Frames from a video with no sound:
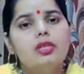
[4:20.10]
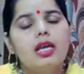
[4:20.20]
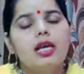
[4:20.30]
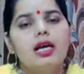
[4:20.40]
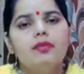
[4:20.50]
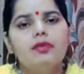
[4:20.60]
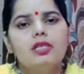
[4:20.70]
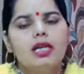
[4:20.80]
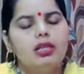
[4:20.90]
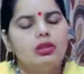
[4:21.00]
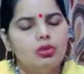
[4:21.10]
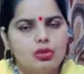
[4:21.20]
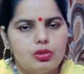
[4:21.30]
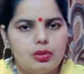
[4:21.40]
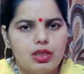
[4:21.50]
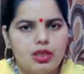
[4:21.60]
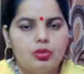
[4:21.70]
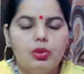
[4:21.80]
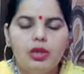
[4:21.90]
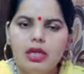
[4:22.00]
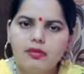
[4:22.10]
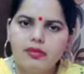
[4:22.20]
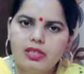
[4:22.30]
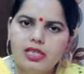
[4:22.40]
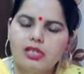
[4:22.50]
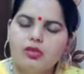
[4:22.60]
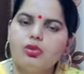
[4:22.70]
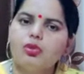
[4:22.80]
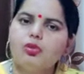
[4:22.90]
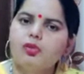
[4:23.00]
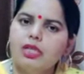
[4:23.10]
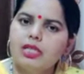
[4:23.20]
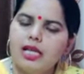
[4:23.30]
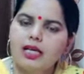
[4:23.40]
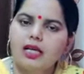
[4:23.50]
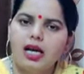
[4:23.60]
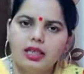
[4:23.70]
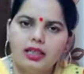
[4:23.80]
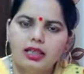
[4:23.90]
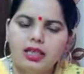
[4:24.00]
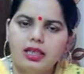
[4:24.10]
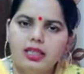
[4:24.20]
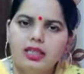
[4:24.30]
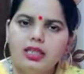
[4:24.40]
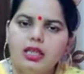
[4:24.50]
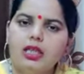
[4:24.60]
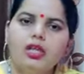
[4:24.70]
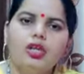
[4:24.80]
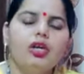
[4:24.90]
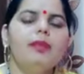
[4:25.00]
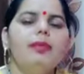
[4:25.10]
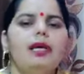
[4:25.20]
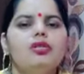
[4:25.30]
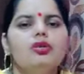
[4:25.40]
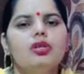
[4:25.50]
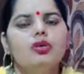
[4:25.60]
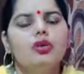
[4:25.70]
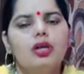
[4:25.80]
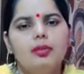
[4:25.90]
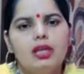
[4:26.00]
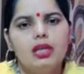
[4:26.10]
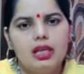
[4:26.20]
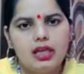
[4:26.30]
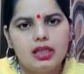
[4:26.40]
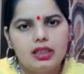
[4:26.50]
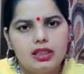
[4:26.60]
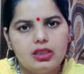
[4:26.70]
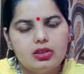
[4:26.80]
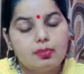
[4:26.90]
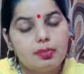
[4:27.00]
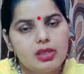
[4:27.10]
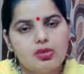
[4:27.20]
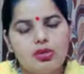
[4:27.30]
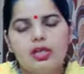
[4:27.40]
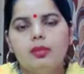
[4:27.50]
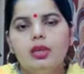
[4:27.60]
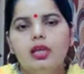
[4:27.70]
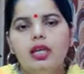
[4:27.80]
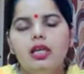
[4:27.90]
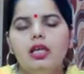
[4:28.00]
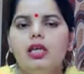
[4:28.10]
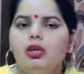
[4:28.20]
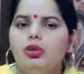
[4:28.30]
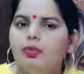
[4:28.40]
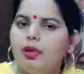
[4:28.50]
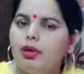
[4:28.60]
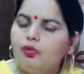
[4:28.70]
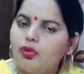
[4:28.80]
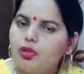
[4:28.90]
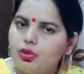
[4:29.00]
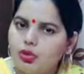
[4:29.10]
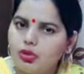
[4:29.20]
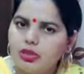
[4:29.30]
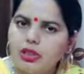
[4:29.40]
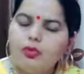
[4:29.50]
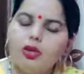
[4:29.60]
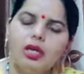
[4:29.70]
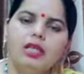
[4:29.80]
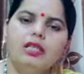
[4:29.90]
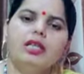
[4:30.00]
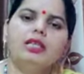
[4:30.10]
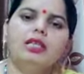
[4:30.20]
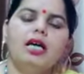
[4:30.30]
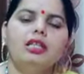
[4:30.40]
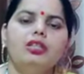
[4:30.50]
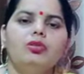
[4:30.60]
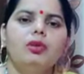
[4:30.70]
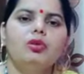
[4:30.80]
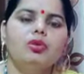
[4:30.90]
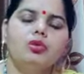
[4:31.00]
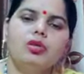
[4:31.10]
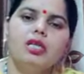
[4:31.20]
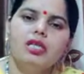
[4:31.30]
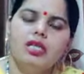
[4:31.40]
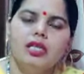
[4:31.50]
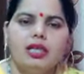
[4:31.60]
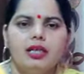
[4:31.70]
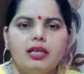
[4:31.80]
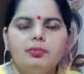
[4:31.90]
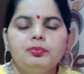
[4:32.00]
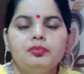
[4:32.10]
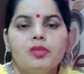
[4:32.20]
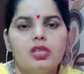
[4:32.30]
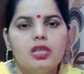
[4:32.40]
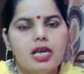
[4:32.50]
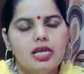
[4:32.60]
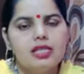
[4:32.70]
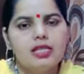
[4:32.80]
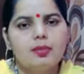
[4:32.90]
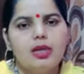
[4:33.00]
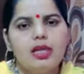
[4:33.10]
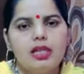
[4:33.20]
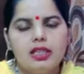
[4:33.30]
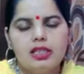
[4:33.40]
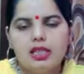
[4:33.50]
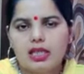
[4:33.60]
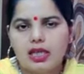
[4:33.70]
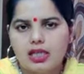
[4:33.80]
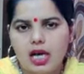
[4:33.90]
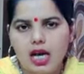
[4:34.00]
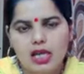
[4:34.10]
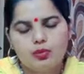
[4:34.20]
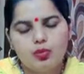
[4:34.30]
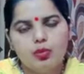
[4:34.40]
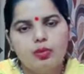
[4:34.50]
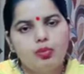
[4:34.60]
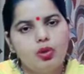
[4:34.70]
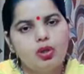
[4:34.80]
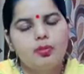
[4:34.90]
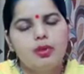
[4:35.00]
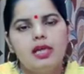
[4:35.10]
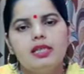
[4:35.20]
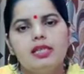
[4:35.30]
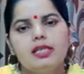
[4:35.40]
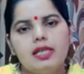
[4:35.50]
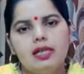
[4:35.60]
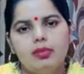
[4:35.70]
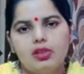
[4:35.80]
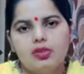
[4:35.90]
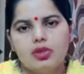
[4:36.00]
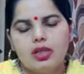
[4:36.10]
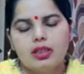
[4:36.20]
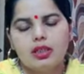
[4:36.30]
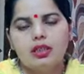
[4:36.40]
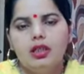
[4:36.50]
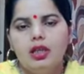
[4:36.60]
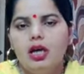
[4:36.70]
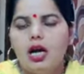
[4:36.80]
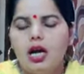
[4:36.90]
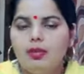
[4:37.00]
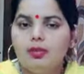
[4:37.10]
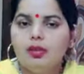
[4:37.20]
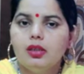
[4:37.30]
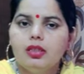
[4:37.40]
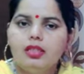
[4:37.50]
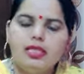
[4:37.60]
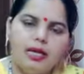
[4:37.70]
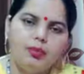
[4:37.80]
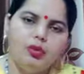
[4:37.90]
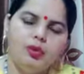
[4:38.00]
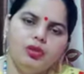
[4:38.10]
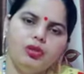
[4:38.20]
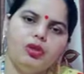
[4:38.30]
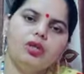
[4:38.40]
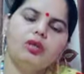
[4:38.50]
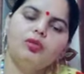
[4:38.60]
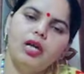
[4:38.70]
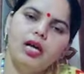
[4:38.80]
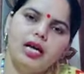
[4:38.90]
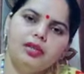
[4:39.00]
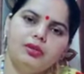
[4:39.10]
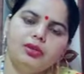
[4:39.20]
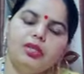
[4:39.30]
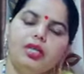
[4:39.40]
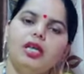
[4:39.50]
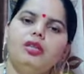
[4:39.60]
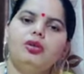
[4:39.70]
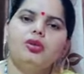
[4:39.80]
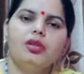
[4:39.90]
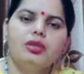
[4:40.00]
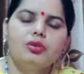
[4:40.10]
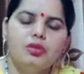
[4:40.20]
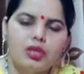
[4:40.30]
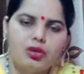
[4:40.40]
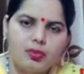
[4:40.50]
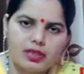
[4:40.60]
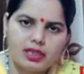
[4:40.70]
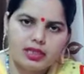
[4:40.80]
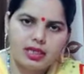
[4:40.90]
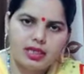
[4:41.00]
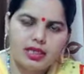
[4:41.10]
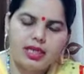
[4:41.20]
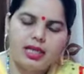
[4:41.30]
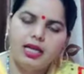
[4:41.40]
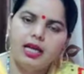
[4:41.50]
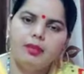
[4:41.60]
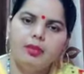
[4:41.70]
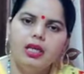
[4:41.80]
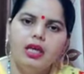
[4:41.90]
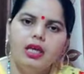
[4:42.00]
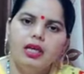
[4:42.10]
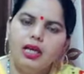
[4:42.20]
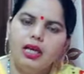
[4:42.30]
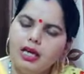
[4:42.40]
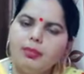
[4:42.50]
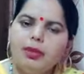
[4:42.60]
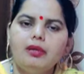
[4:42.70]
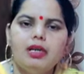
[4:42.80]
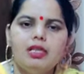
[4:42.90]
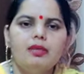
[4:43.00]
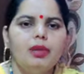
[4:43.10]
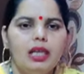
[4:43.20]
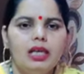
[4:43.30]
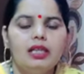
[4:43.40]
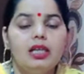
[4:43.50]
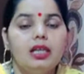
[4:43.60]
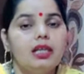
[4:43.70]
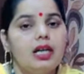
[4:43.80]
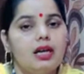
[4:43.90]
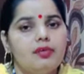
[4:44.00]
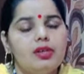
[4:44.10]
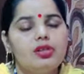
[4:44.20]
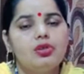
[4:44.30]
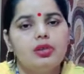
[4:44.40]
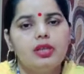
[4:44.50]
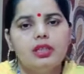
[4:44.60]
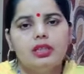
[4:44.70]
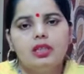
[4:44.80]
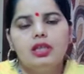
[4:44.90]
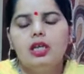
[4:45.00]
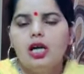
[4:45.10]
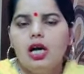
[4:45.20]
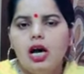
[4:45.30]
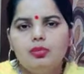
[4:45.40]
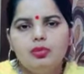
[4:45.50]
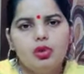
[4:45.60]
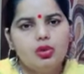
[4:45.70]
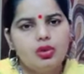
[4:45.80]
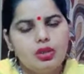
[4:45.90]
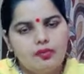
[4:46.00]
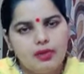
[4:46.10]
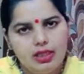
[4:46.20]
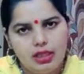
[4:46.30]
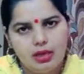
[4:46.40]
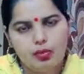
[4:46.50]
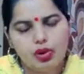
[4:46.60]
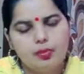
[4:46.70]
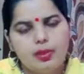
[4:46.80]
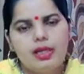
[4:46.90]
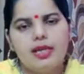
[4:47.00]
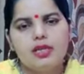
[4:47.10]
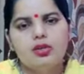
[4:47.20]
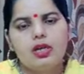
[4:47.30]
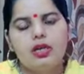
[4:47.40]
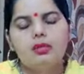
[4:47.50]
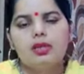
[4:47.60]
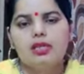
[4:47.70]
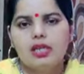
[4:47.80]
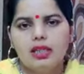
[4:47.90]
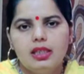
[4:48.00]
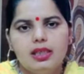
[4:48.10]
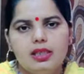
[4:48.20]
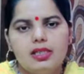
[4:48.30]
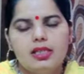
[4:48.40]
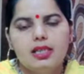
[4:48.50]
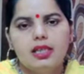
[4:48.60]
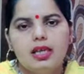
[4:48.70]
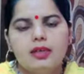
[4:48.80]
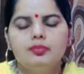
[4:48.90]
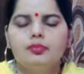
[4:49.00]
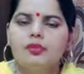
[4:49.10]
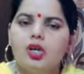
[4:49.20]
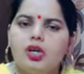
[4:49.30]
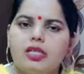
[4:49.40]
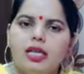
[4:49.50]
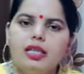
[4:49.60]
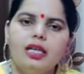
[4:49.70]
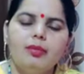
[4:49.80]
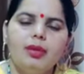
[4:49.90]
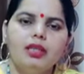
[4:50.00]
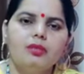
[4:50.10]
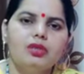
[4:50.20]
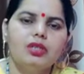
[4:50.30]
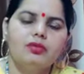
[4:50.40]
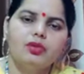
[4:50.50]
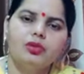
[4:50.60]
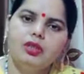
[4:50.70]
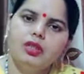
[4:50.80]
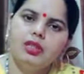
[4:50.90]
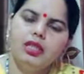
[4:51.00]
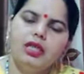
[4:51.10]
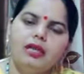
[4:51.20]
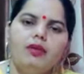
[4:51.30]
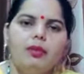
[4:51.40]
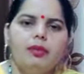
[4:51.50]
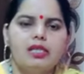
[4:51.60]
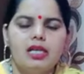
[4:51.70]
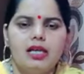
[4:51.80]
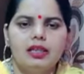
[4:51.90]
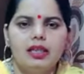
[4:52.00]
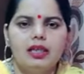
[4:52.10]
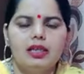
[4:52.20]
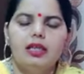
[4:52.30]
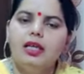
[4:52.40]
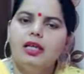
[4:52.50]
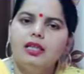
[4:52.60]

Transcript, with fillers: उसके काफ़ी सारे दोस्त भी थे उन्हीं की वजह से उसको वो नशा की आदत लगी थी क्योंकि पैसों की कोई कमी नहीं रहती थी और जब पैसों की कमी नहीं तो फिर वो जो दोस्त थे वो गलत गलत आदतों में उसको खींचते ले गए यही सब का नतीजा था कि आज बॉबी बहुत बड़ा नशेड़ी बन चुका था अब जयपुर में उन दोनों की मुलाकात होती है दोनों एक दूसरे को पसंद करते हैं नेहा भी गरीब परिवार से भले ही थी लेकिन काफी सुंदर थी अब दोनों की वही एक बहुत बड़े रेस्टोरेंट में शादी कर दी जाती है और शादी के बाद अब उसे वो दिल्ली वापस ले आते हैं